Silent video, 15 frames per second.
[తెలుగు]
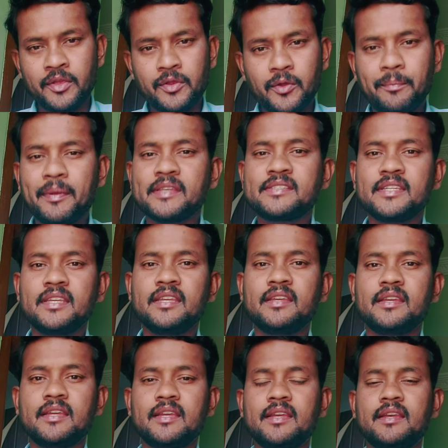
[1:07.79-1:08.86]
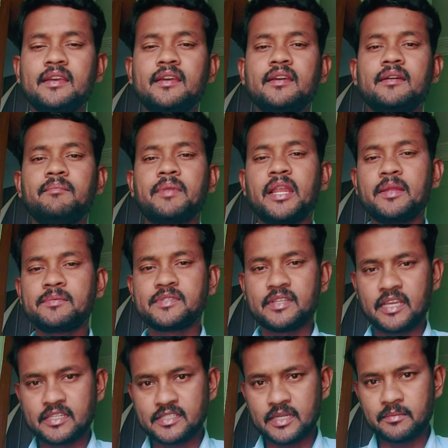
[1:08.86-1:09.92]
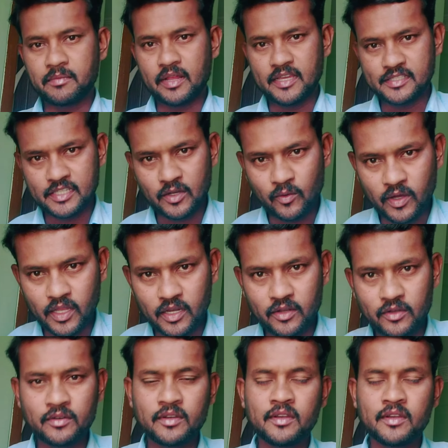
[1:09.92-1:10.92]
యూపీఎస్సీ ప్రిలిమ్స్ ఎగ్జామ్ రాసిన వాళ్ళు